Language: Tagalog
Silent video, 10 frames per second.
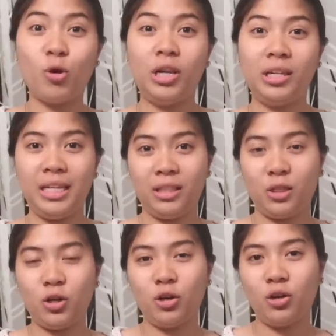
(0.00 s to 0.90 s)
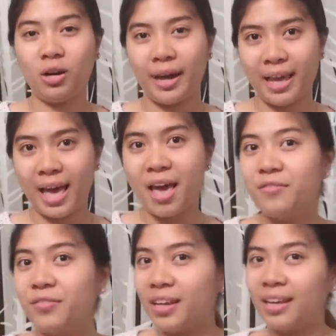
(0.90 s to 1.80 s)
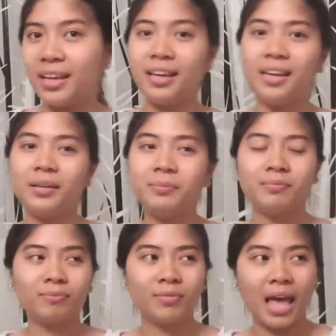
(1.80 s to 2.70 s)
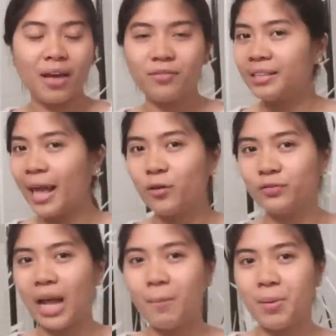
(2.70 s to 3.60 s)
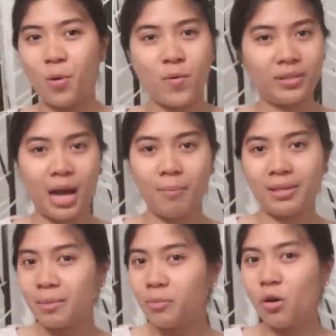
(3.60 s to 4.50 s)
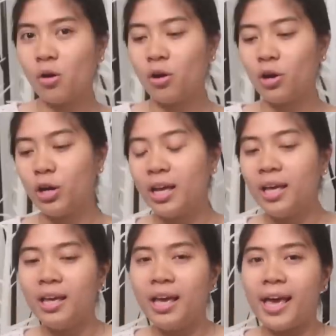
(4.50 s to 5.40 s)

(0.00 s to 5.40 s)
mall dito. Kaya every every day of namin pupunta kami sa mall.